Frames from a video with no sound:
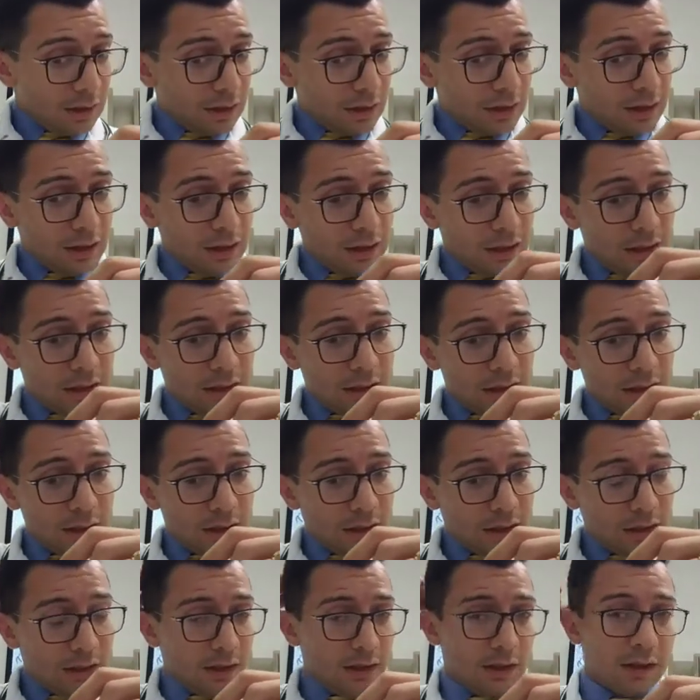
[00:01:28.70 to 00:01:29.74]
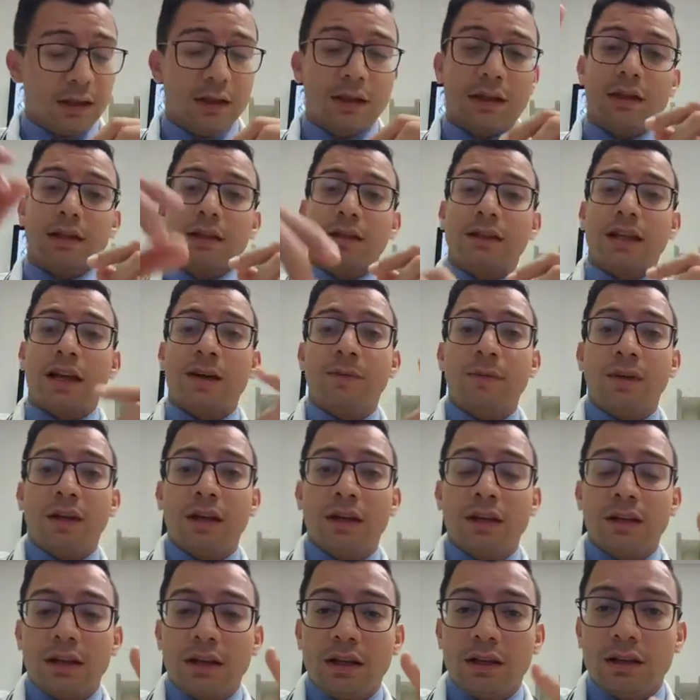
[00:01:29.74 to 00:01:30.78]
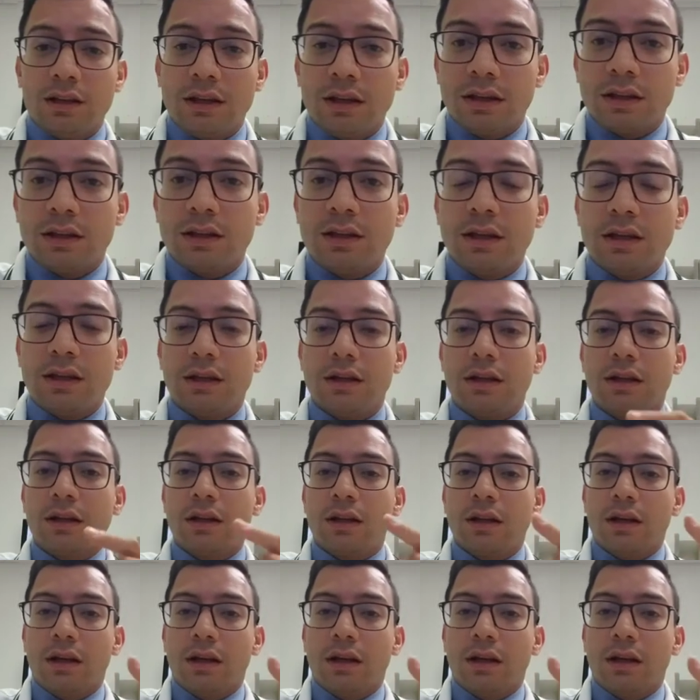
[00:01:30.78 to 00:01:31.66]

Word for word: Eh, también intenten,